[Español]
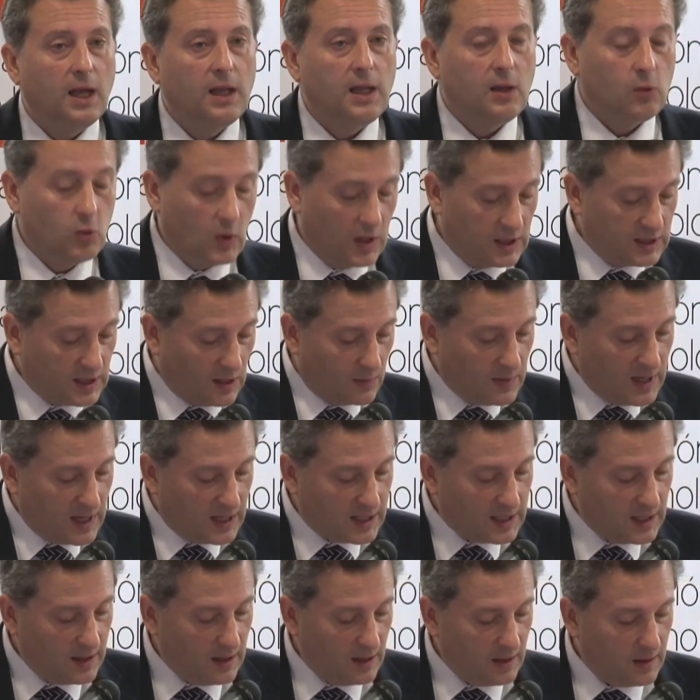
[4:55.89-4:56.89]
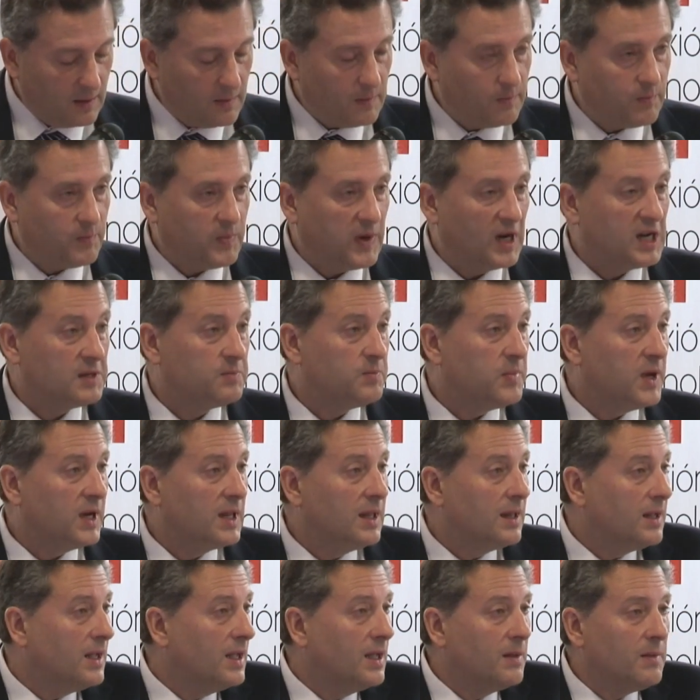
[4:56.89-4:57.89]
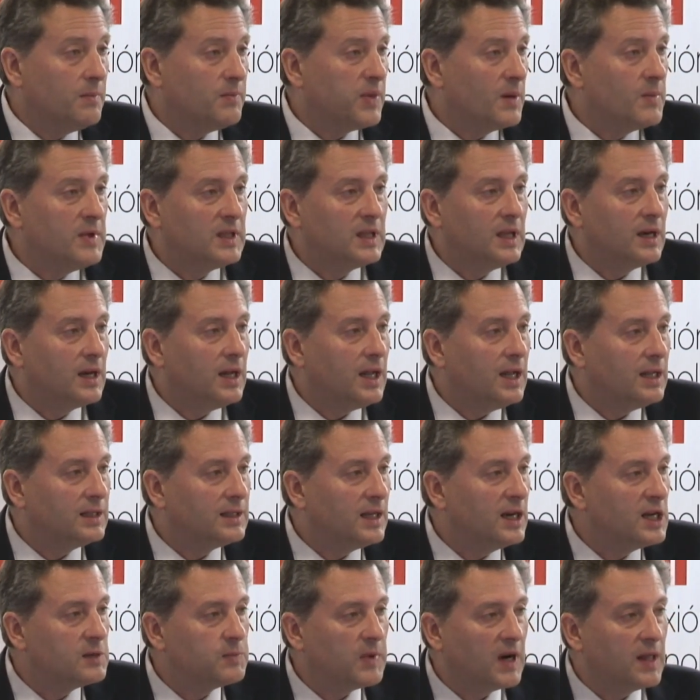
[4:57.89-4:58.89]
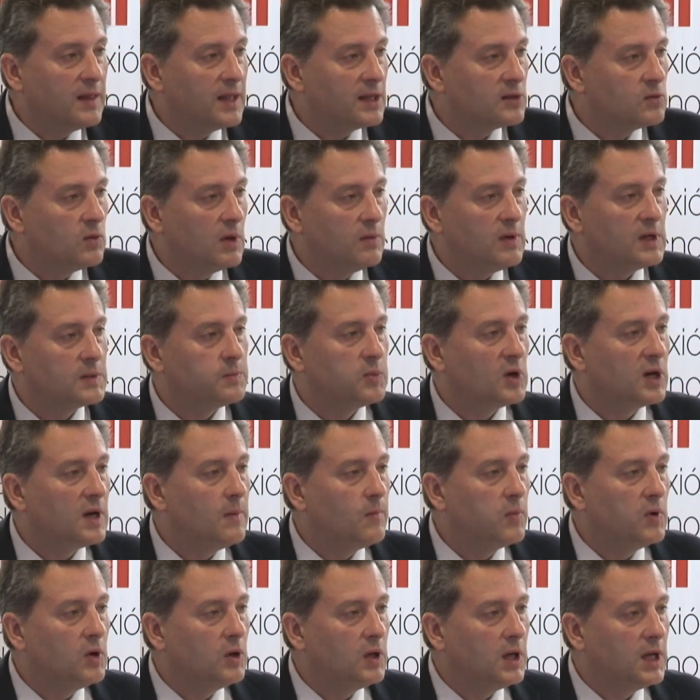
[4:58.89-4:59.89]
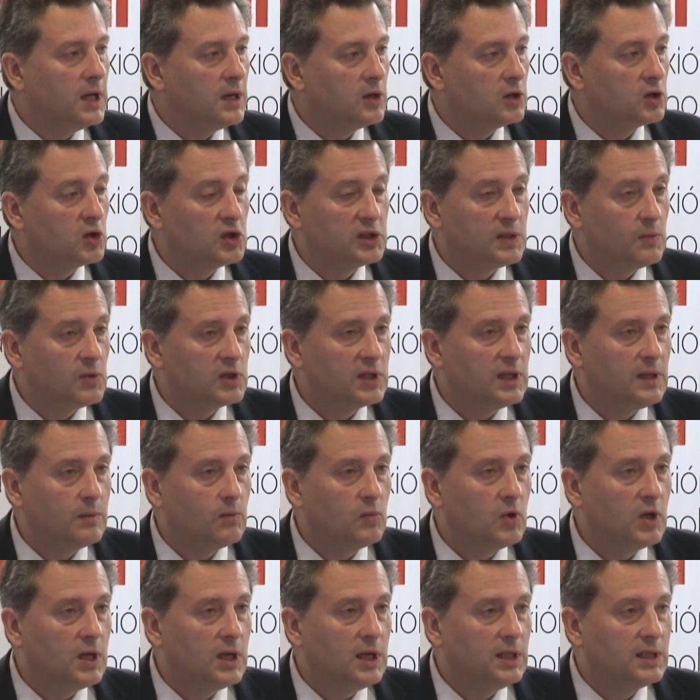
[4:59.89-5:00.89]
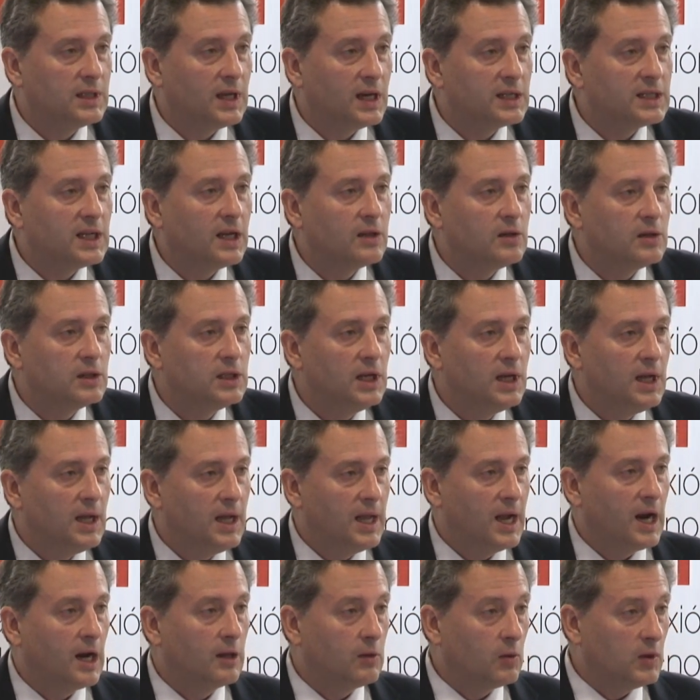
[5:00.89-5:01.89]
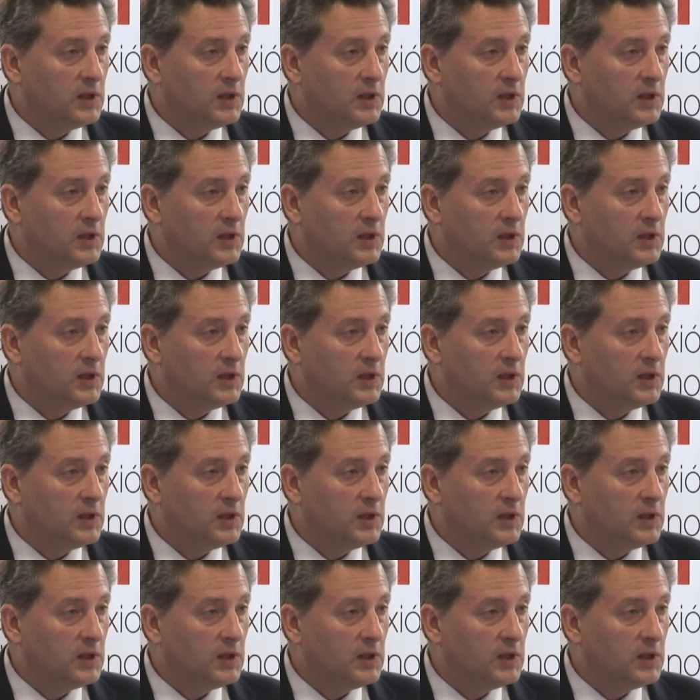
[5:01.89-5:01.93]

Durante el viaje para eh, permitir eh, tener experiencias nuevas. Por ejemplo, eh, nosotros estamos ya muy interesados en que el